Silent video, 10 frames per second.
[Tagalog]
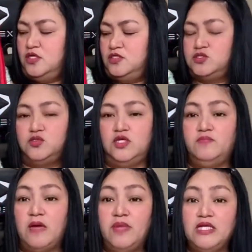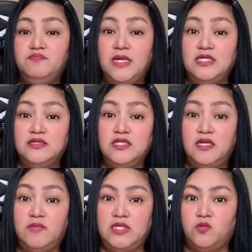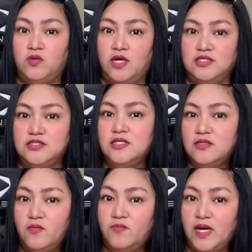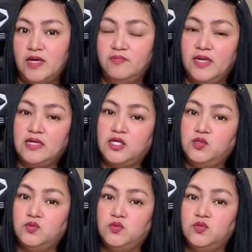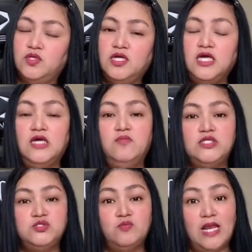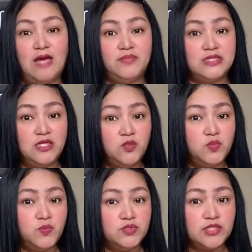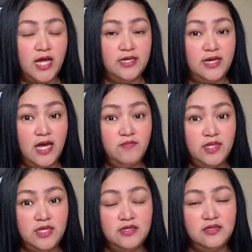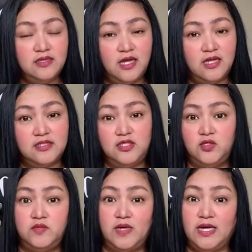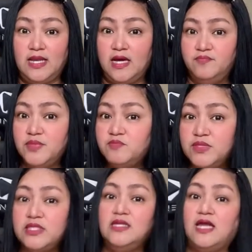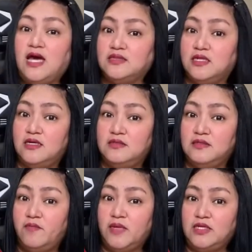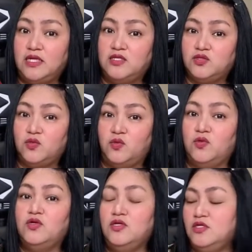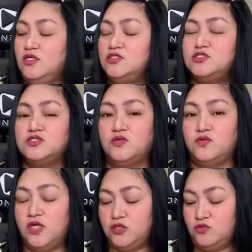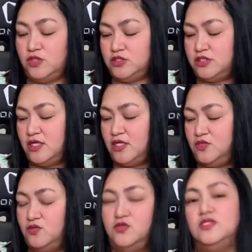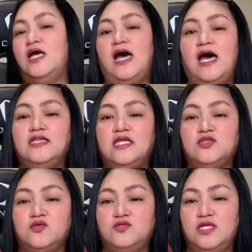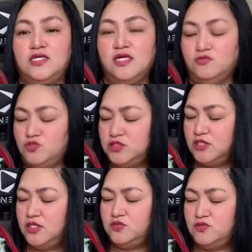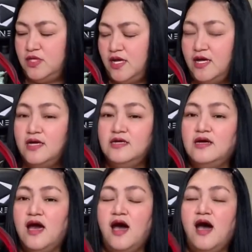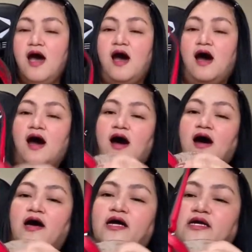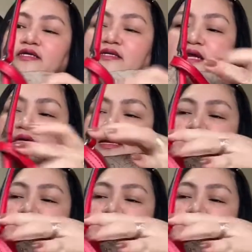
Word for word: So, nagpapalit-palit din naman ako guys ng bag pagka yung medyo malapit lang yung pupuntahan namin at hindi ko naman kailangan bitbitin lahat ng laman na ito. So, ito na siya ngayon. At ito, nilagyan ko siya dito ng heart na